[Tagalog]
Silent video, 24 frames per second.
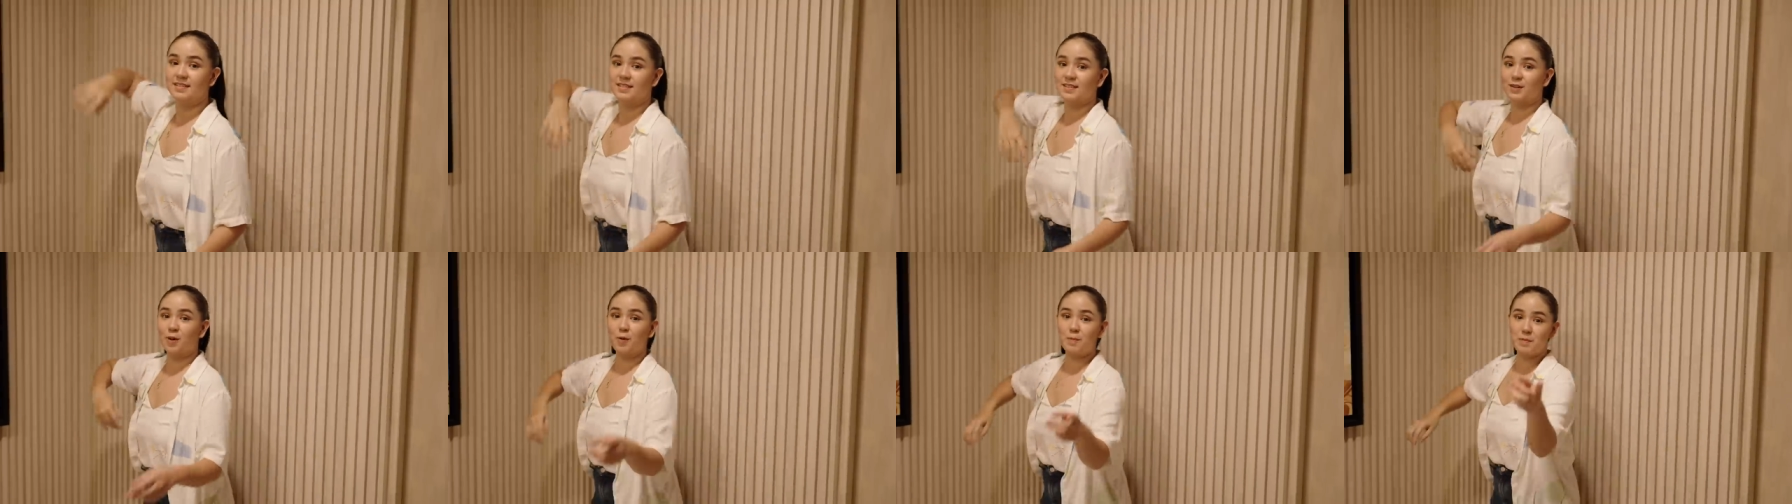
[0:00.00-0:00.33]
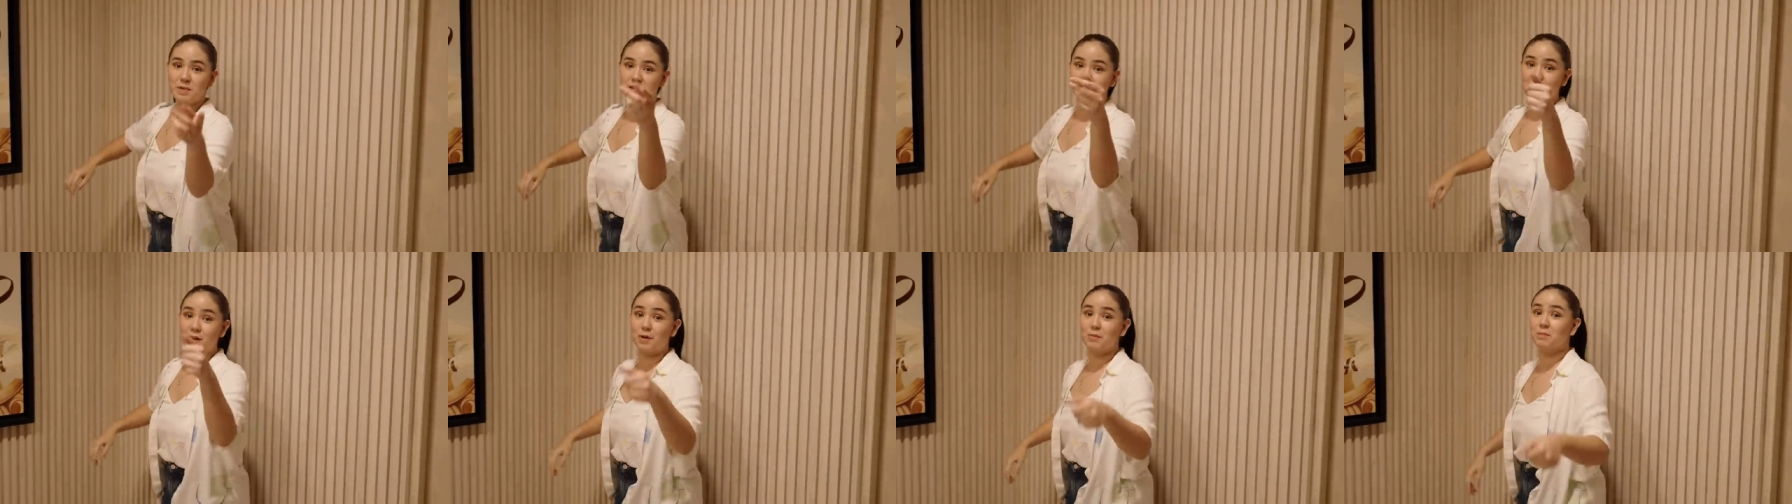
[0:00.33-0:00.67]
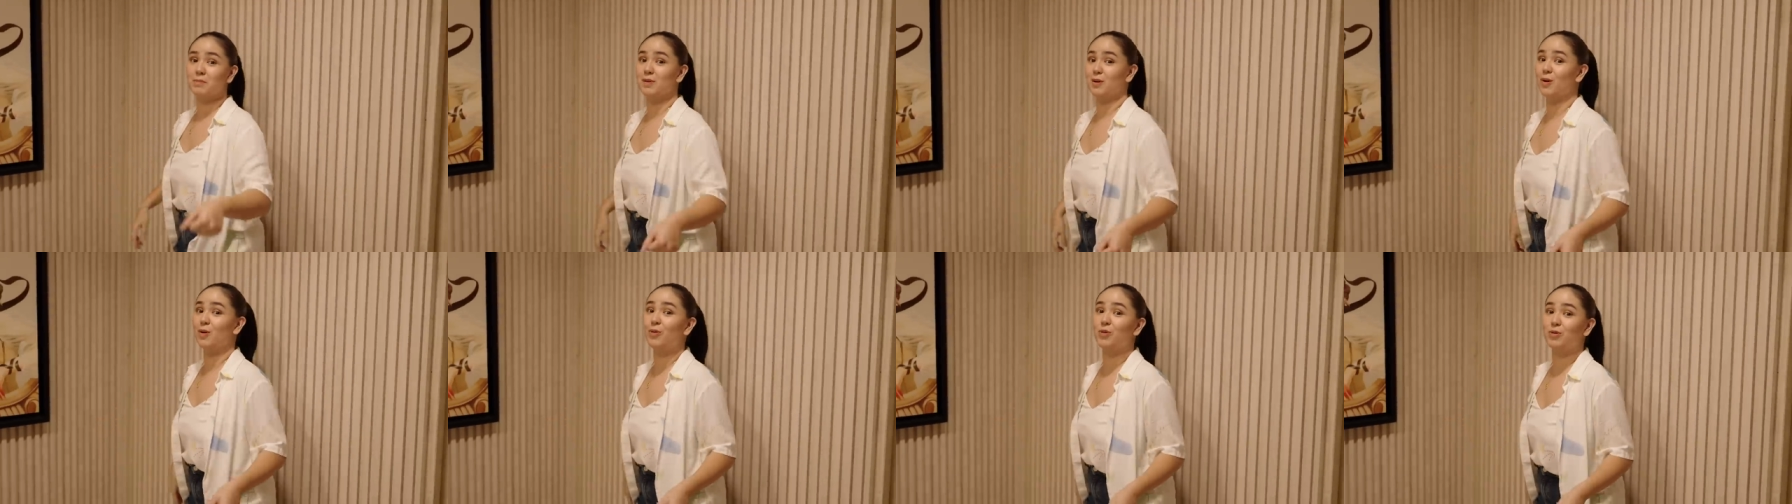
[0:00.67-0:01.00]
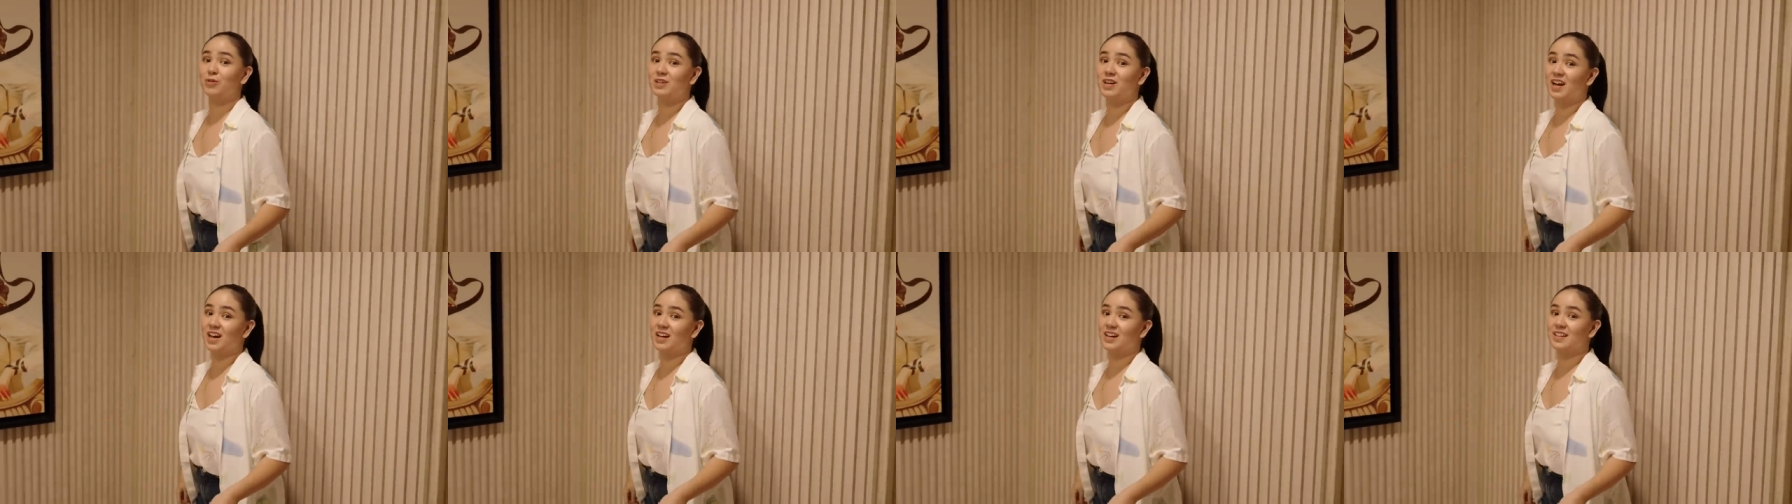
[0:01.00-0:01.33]
Comment down below
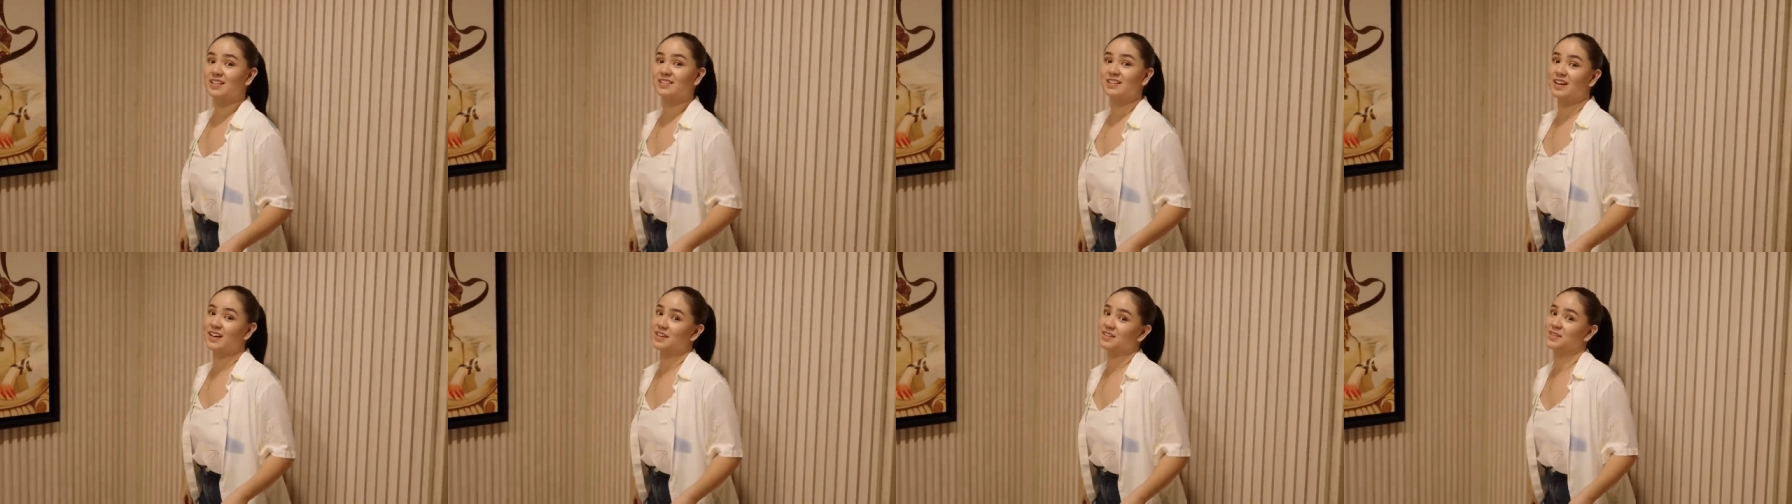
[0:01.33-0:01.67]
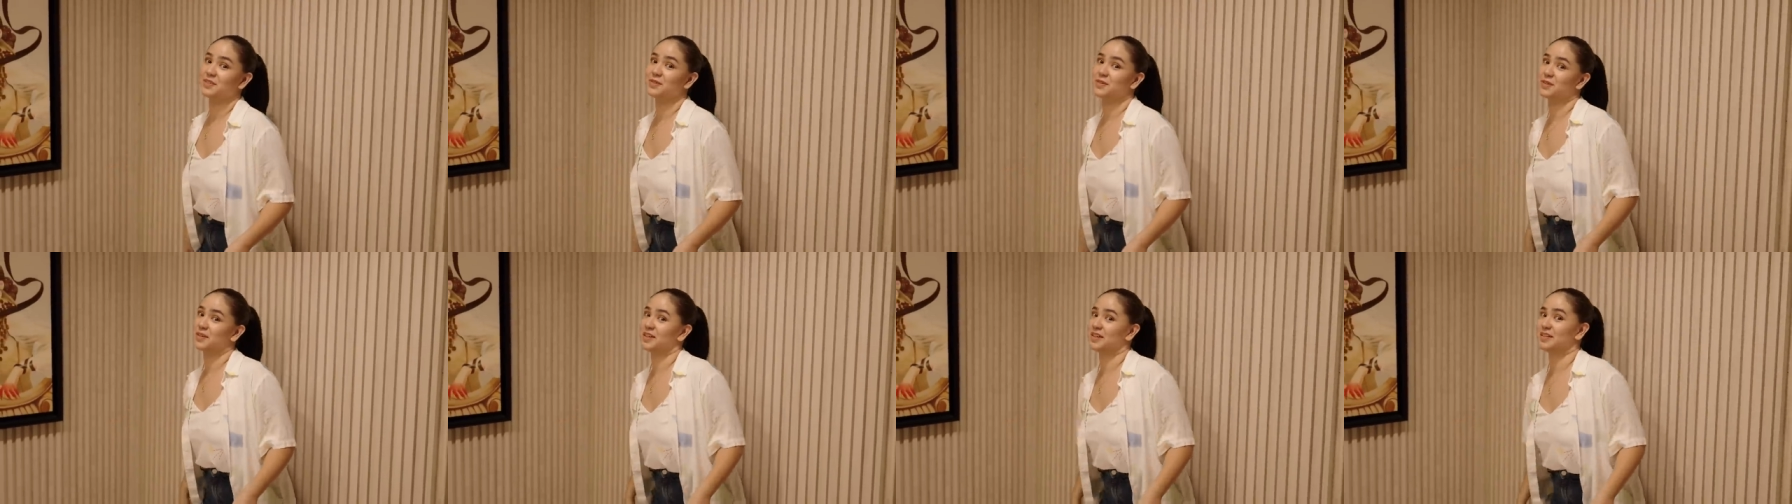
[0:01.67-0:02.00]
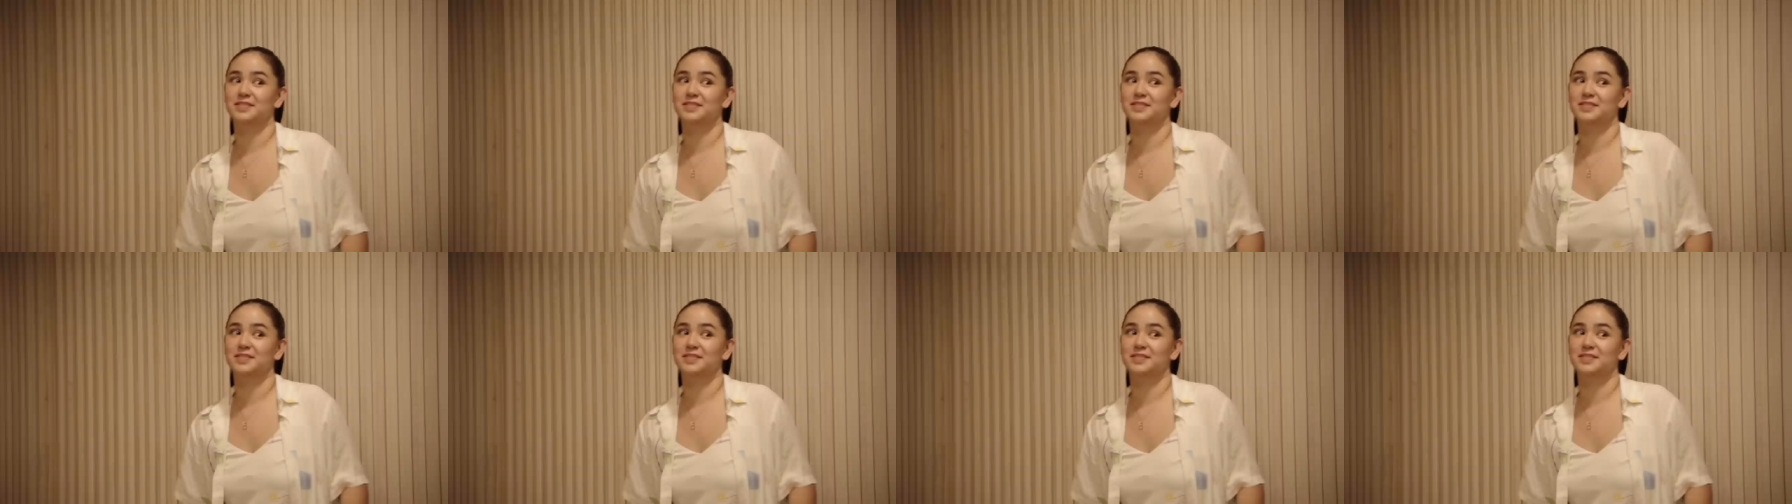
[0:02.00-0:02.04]
kung nahalata niyo ah.